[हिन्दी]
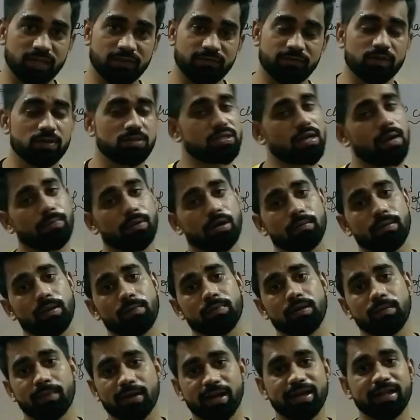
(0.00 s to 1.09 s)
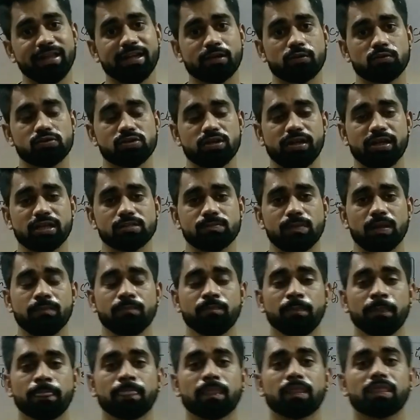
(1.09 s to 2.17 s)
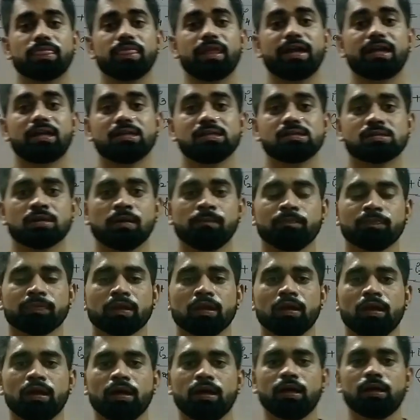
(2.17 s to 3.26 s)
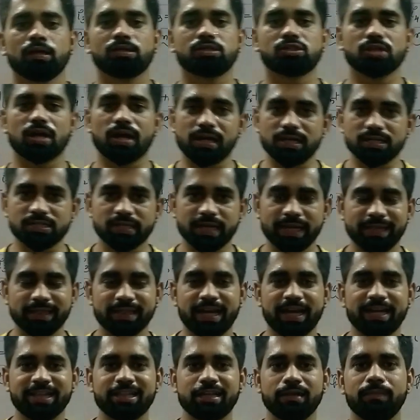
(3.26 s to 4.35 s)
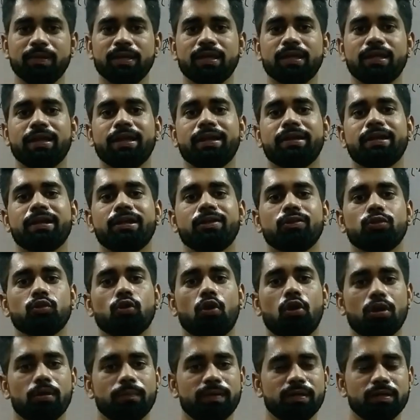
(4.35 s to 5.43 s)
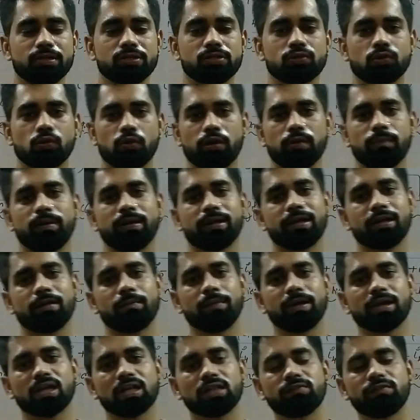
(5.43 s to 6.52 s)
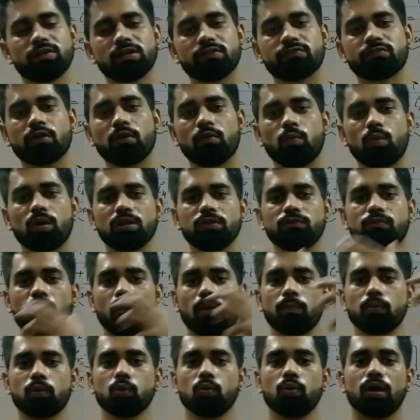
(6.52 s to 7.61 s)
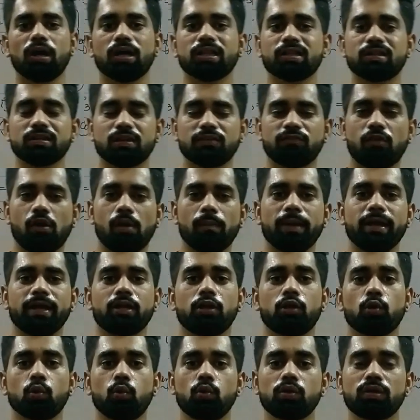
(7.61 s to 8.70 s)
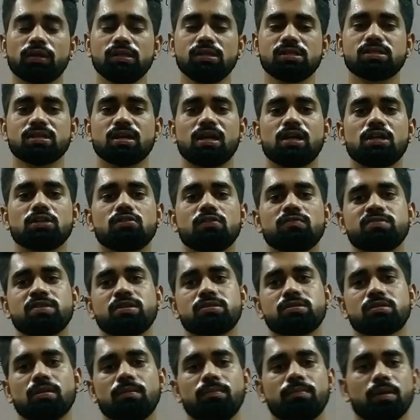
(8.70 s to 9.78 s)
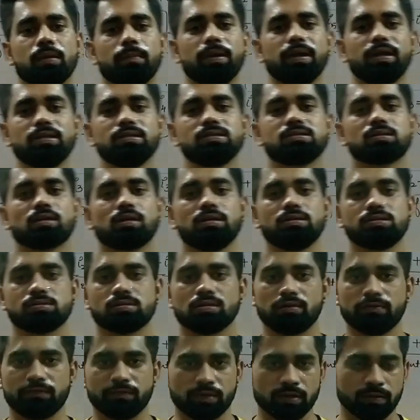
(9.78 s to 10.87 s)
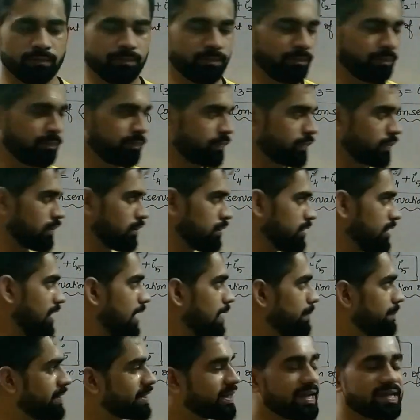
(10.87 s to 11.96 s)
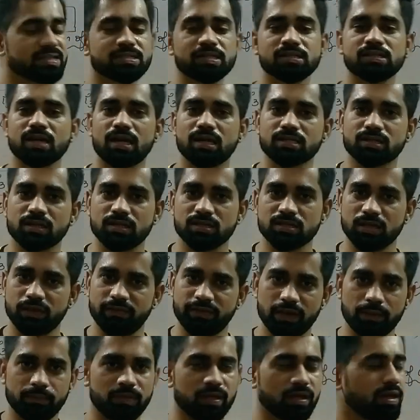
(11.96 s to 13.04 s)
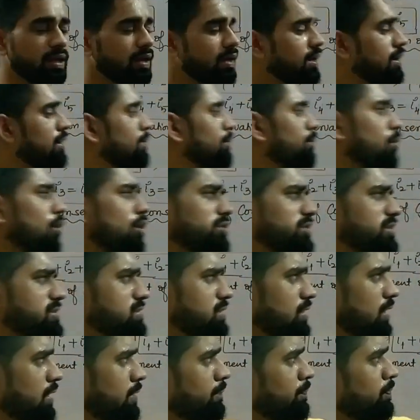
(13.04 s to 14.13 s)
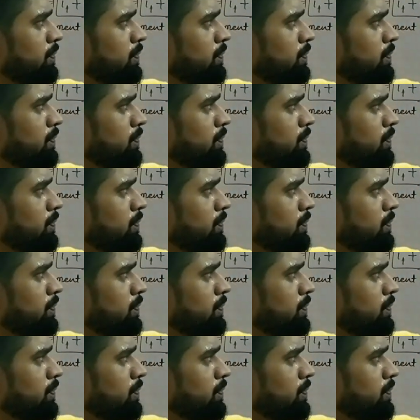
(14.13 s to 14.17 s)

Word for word: हैं फर्स्ट चैप्टर में आपने पढ़ा इलेक्ट्रोस्टैटिक्स में दैट इज चार्ज कैन नाइदर बी created नॉट बी destroyed बट इट मे कन्वर्ट फ्रॉम वन फॉर्म टू अनदर फॉर्म एंड टोटल चार्ज ऑफ सिस्टम रिमेन्स conserved यहाँ पर कैसे चार्ज कंजर्व है आप देखेंगे बहुत ईजी है